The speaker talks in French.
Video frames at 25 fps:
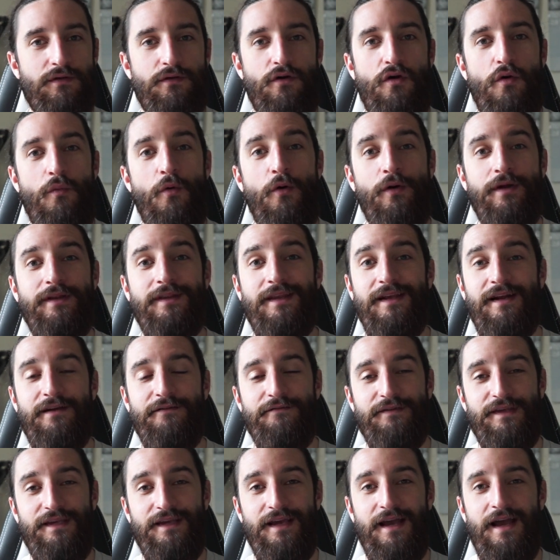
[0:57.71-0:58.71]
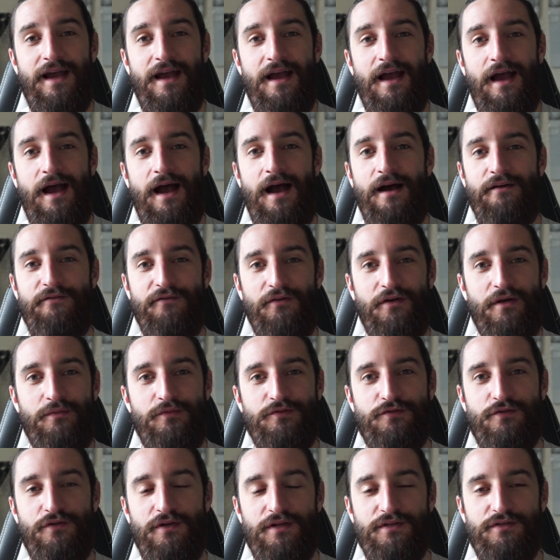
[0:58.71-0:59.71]
Comment était la vie avant la
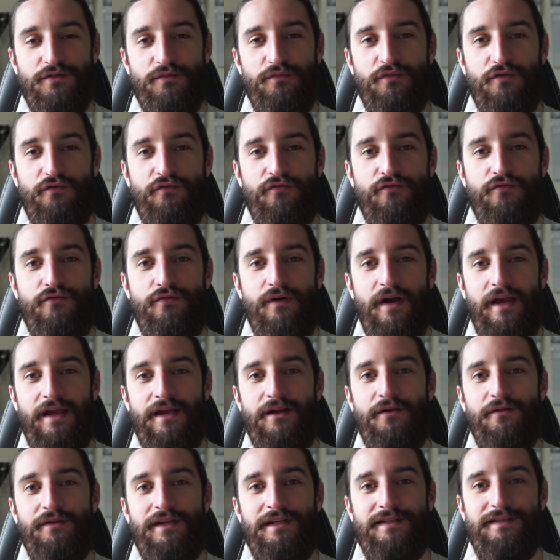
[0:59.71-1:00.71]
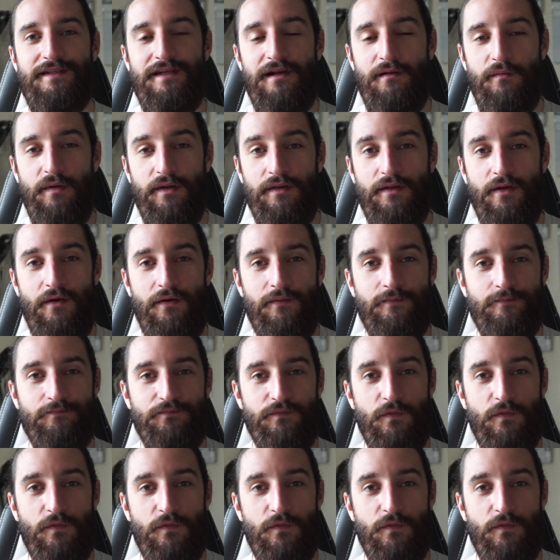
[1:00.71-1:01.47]
musculation pour vous et qu'en est-il maintenant